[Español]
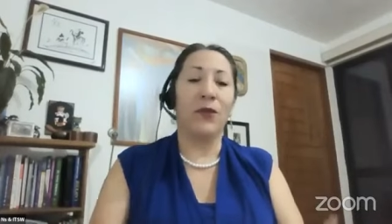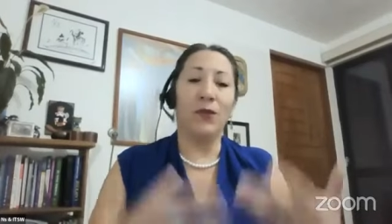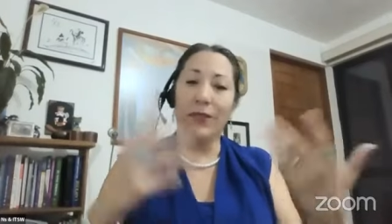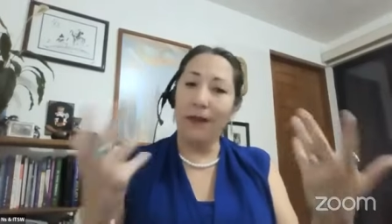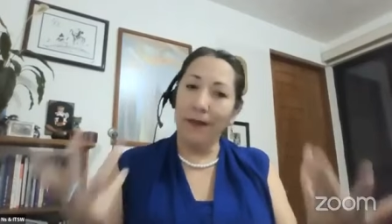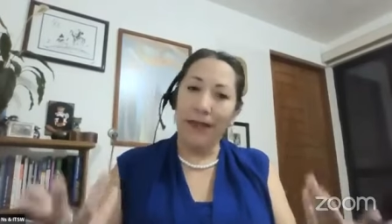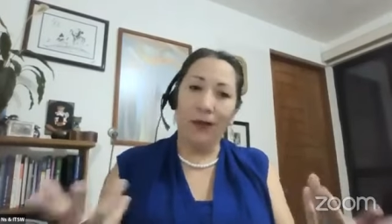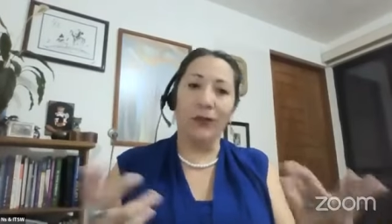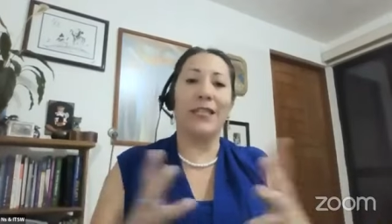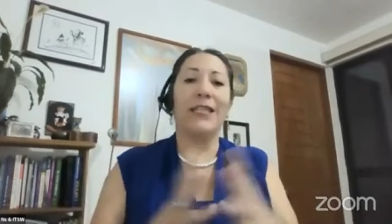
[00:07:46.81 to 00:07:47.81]
nuestra
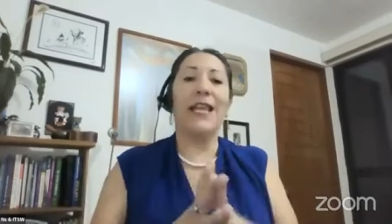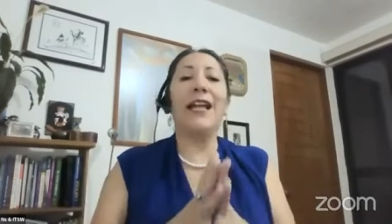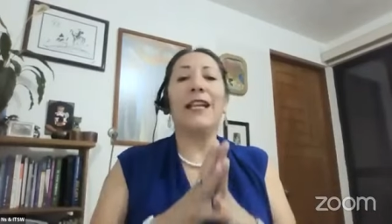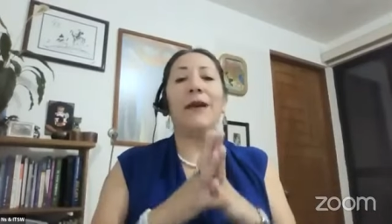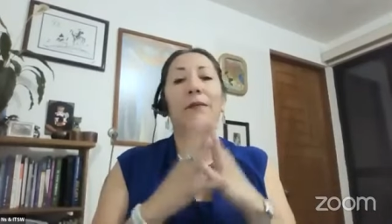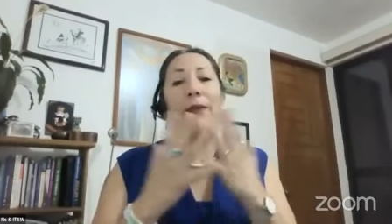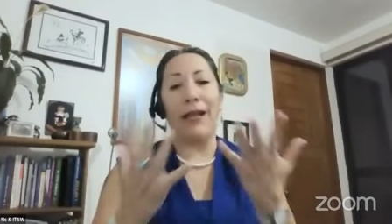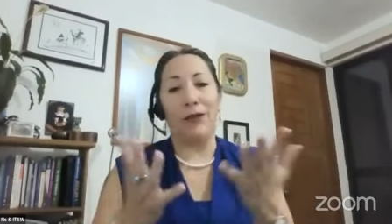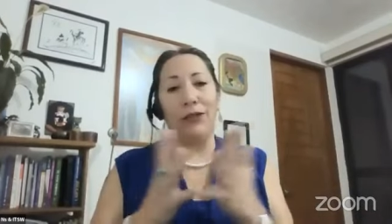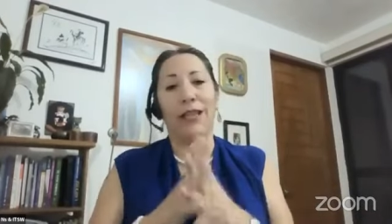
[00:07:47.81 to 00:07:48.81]
vida cotidiana,
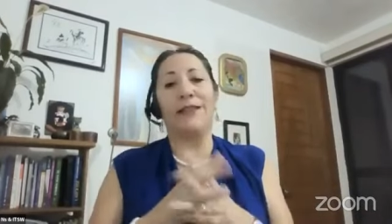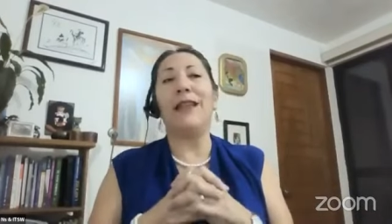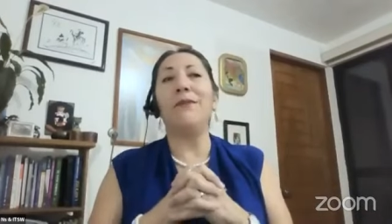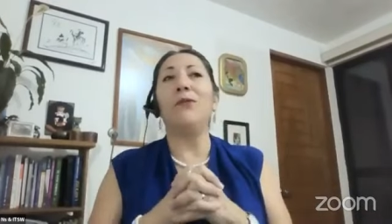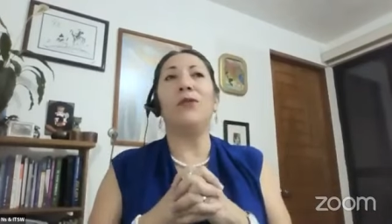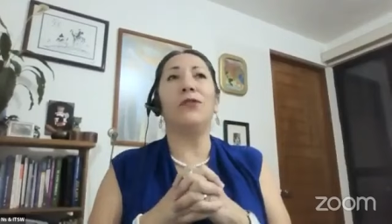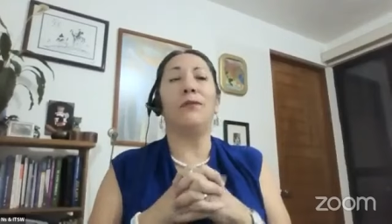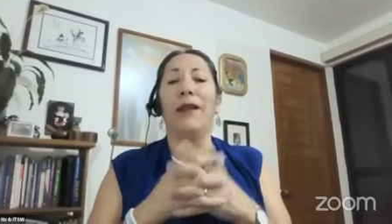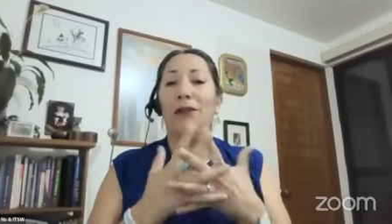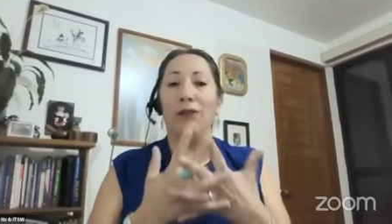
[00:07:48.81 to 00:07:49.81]
para lo que hacemos,
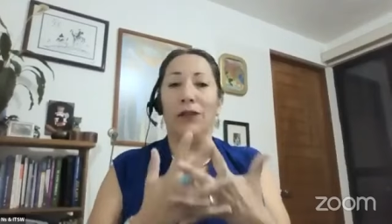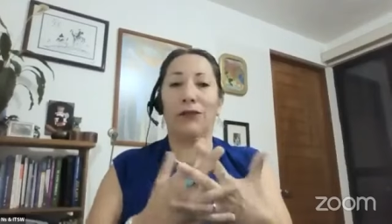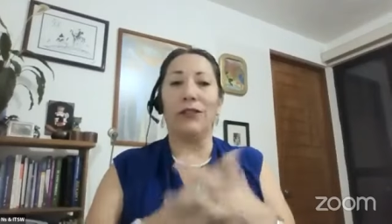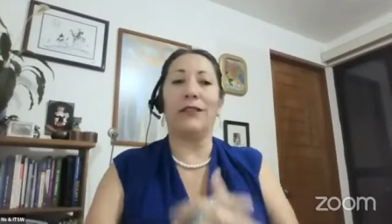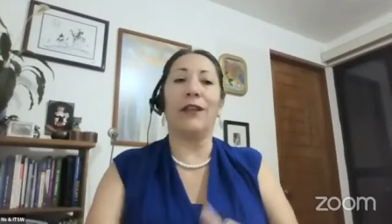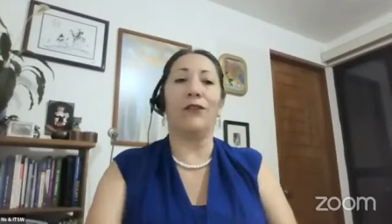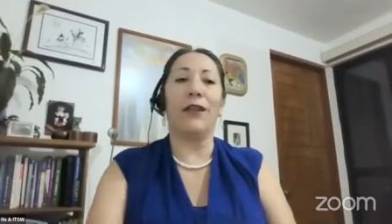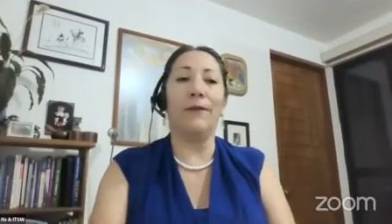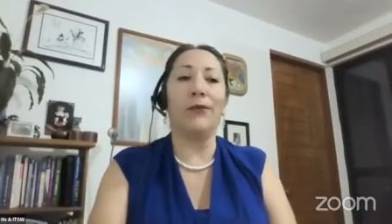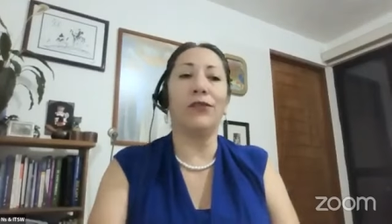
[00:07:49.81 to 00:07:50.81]
para lo que nos
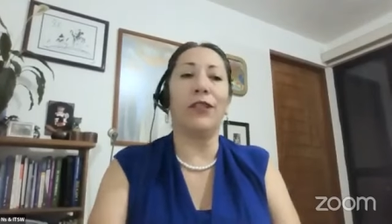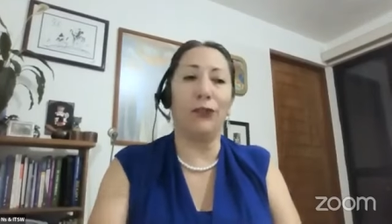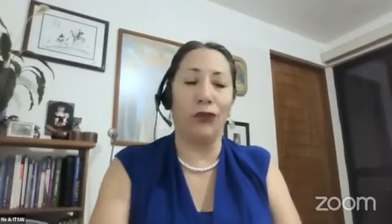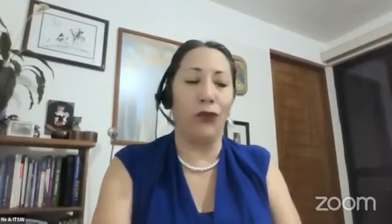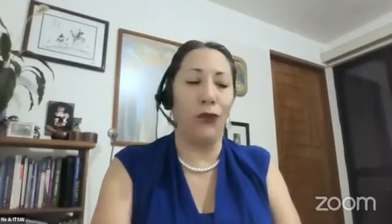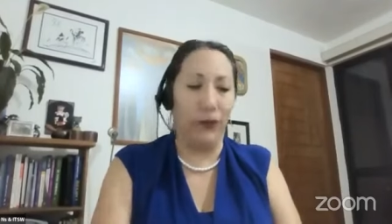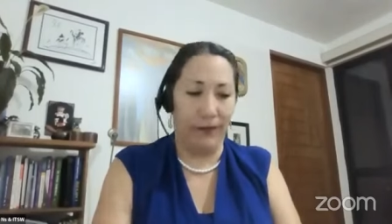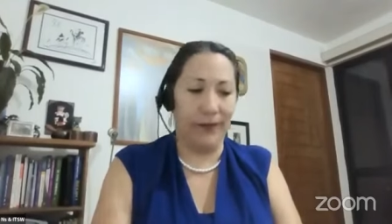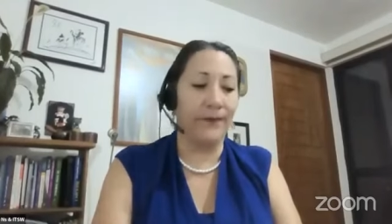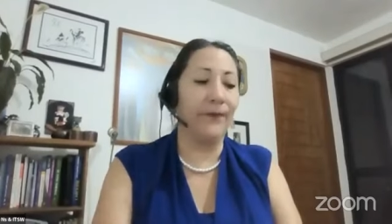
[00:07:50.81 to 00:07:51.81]
desarrollamos y todo lo
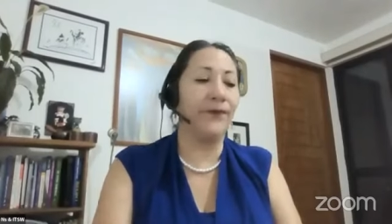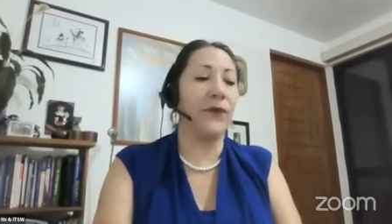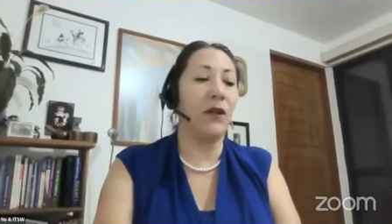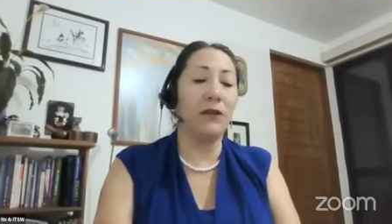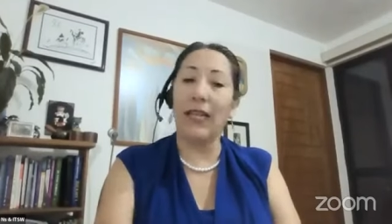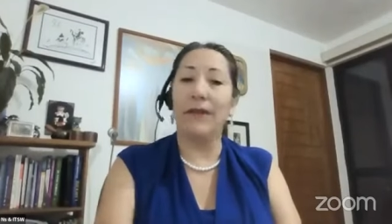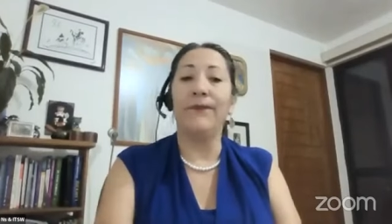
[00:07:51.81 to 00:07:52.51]
demás. Ok,